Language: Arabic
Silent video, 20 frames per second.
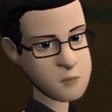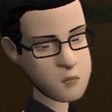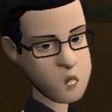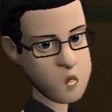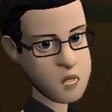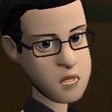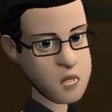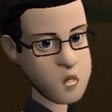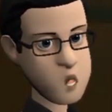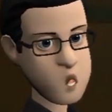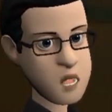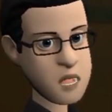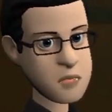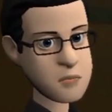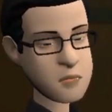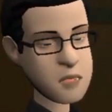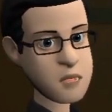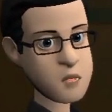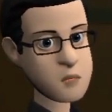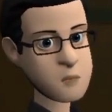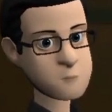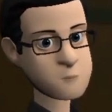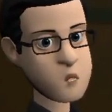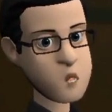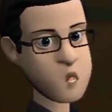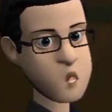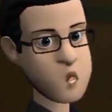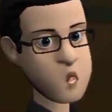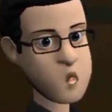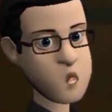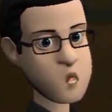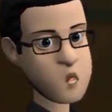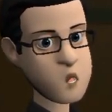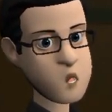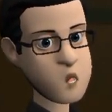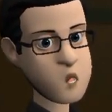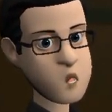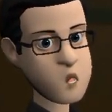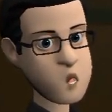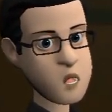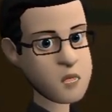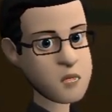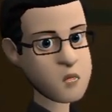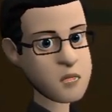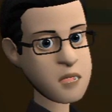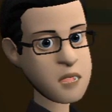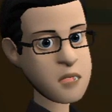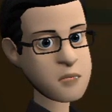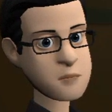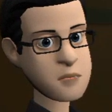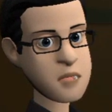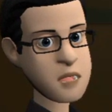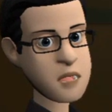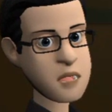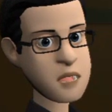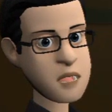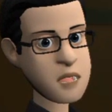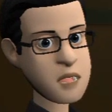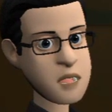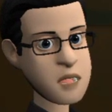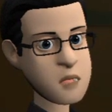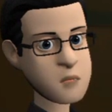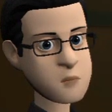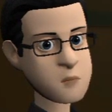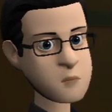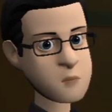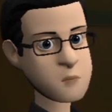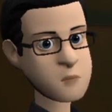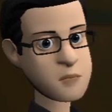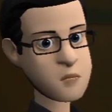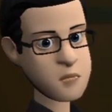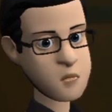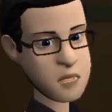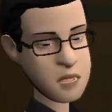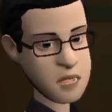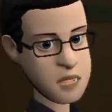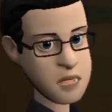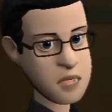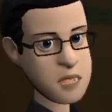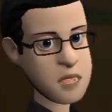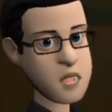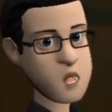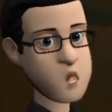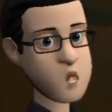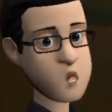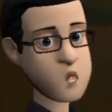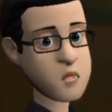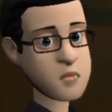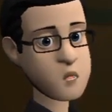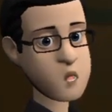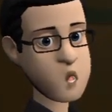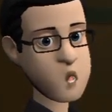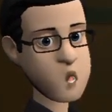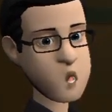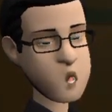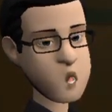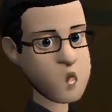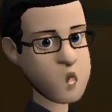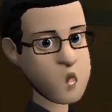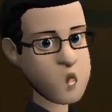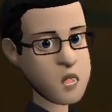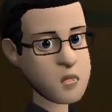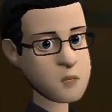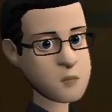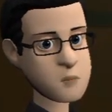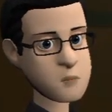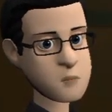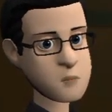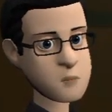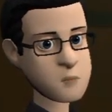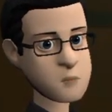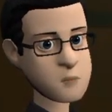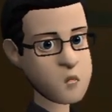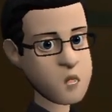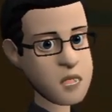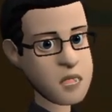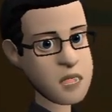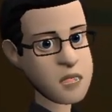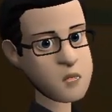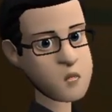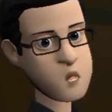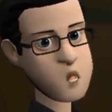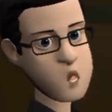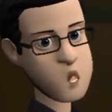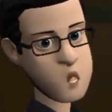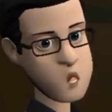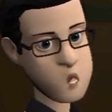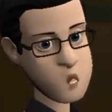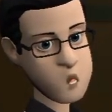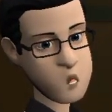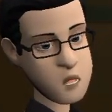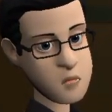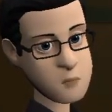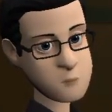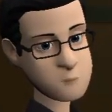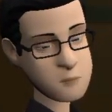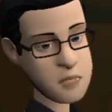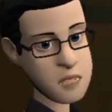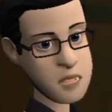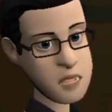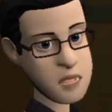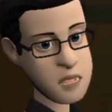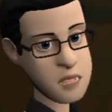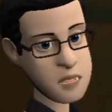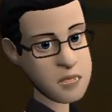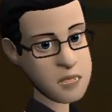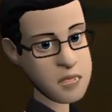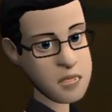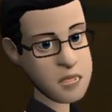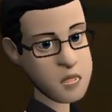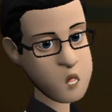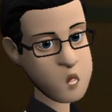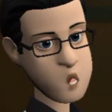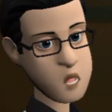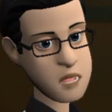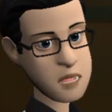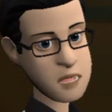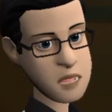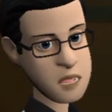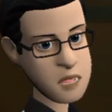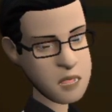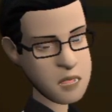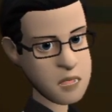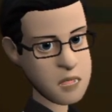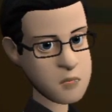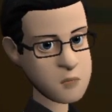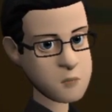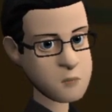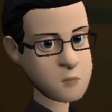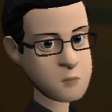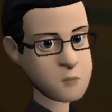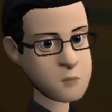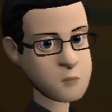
ويعتبر هاي تي كبسول له فوائد عديدة ومن أهمها أنه يدعم قوة الانتصاب ويزيد من الرغبة الجنسية عند الرجال والسيدات